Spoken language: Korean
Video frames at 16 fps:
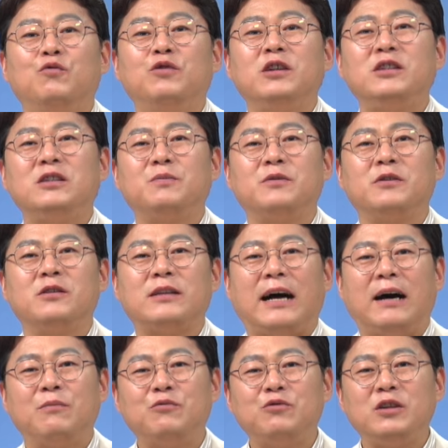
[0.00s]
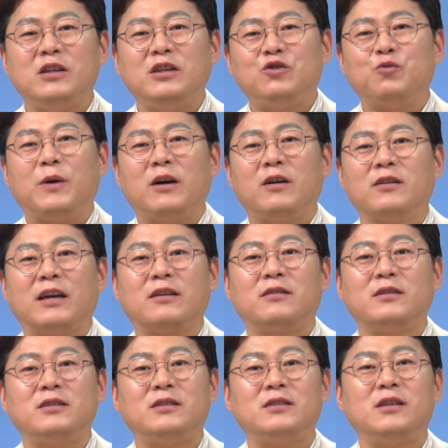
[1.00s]
우리 집은 아무리 이 주방을
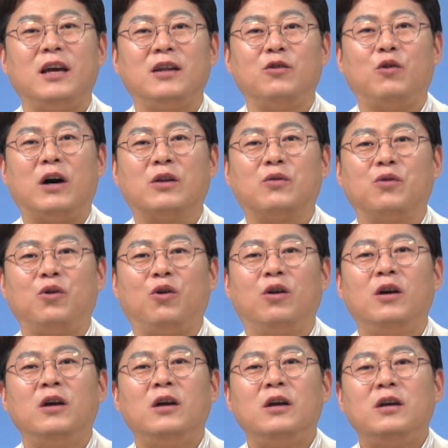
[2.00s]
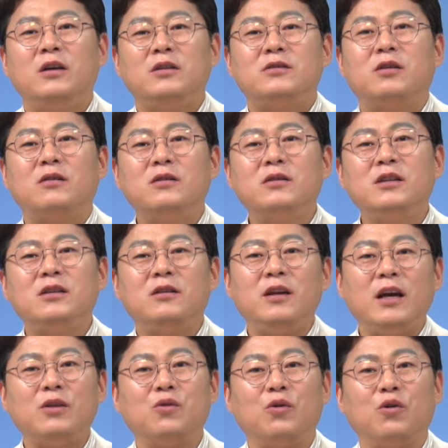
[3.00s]
깨끗이 해놓아도 정리를
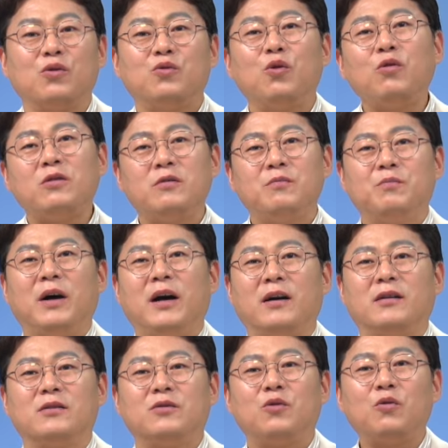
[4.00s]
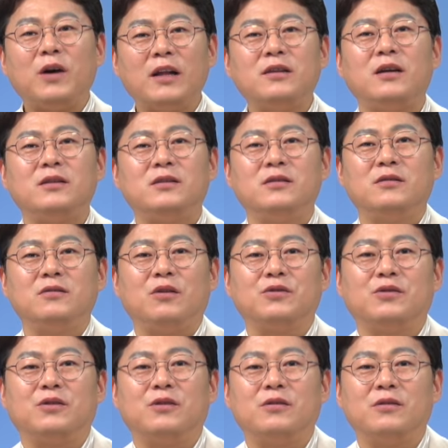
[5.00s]
해도 또 금방 똑같아지는
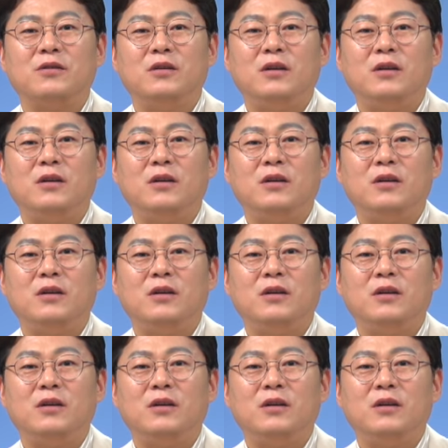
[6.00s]
거죠.